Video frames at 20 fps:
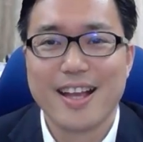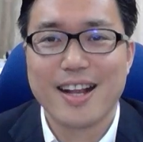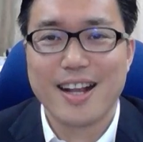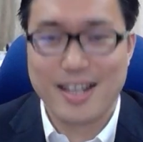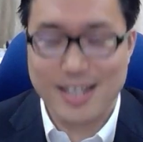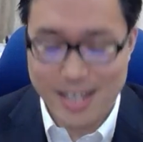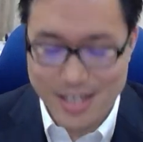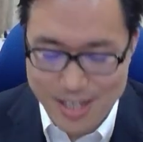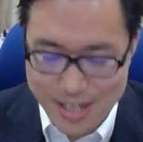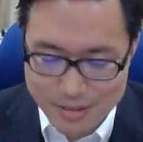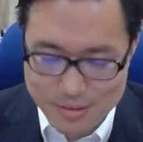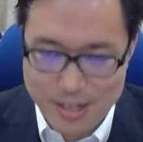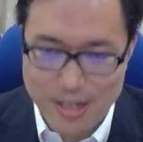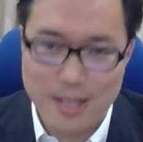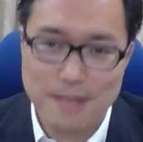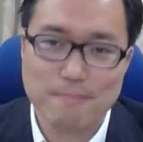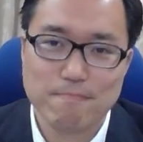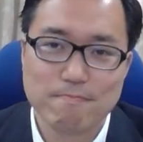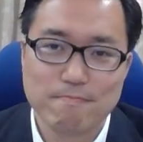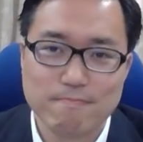課題があるか
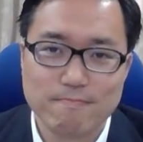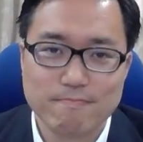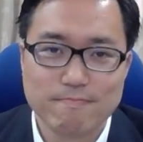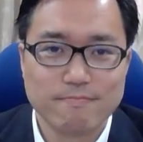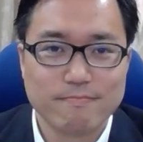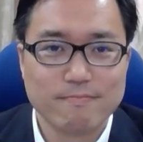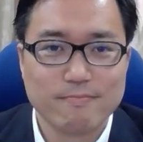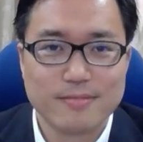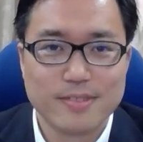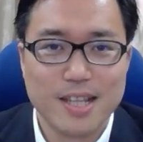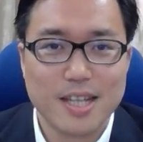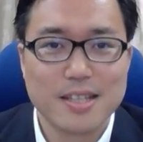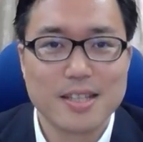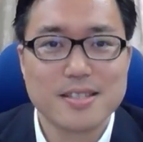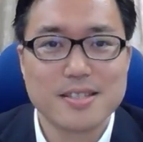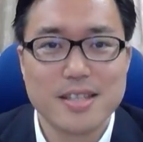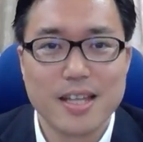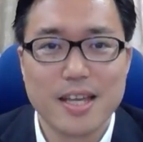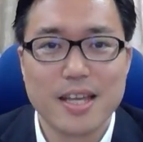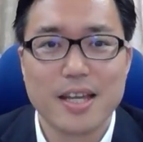ら、なんで
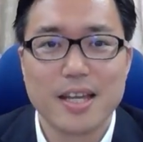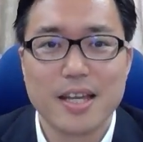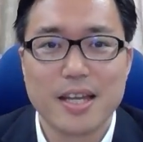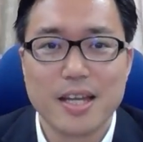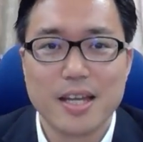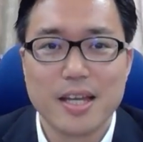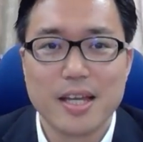すね。